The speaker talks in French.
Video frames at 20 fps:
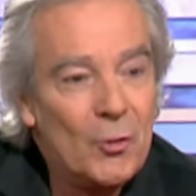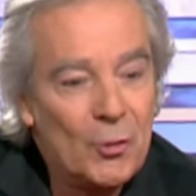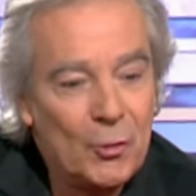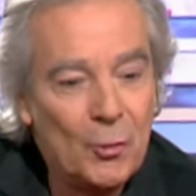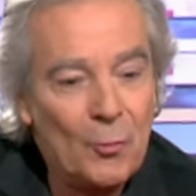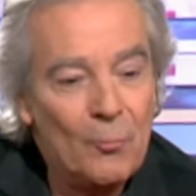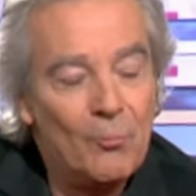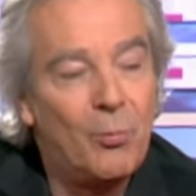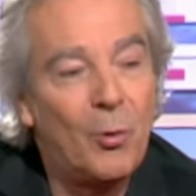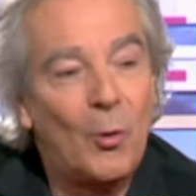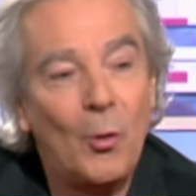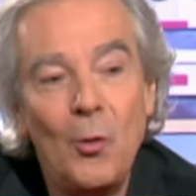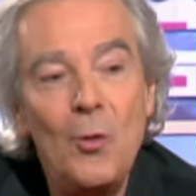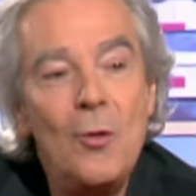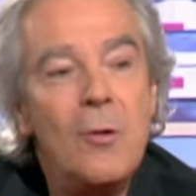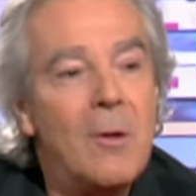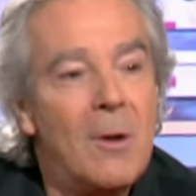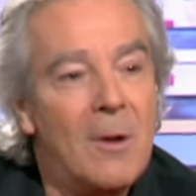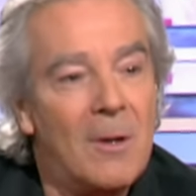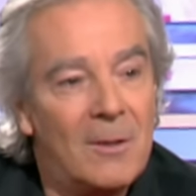Je
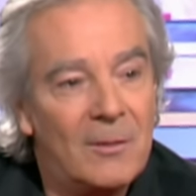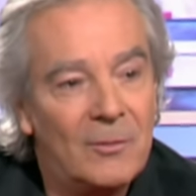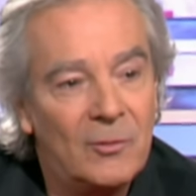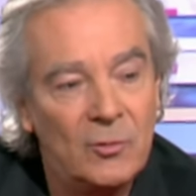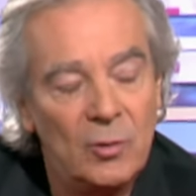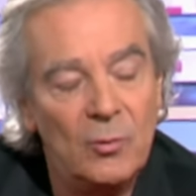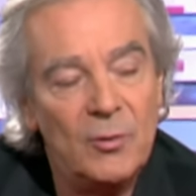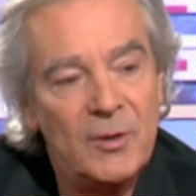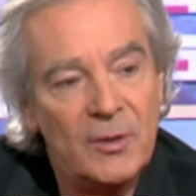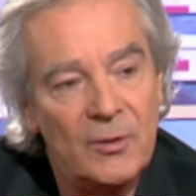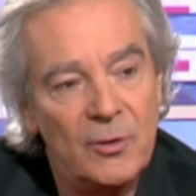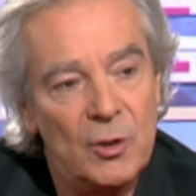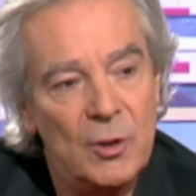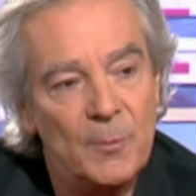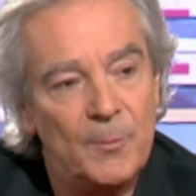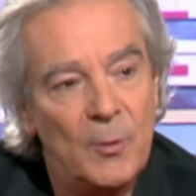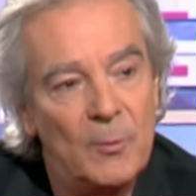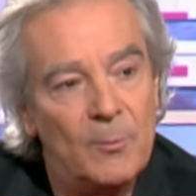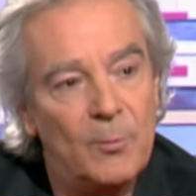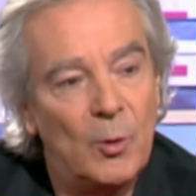brûle tout ce que je
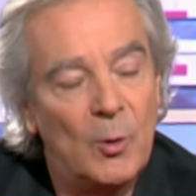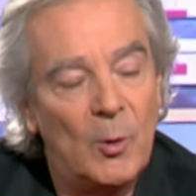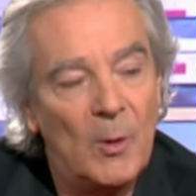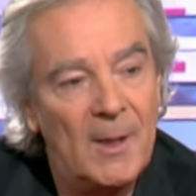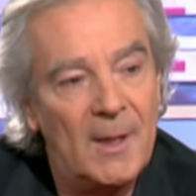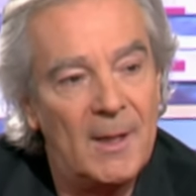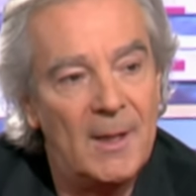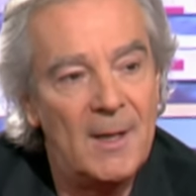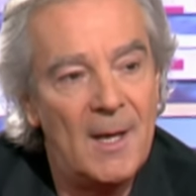peux brûler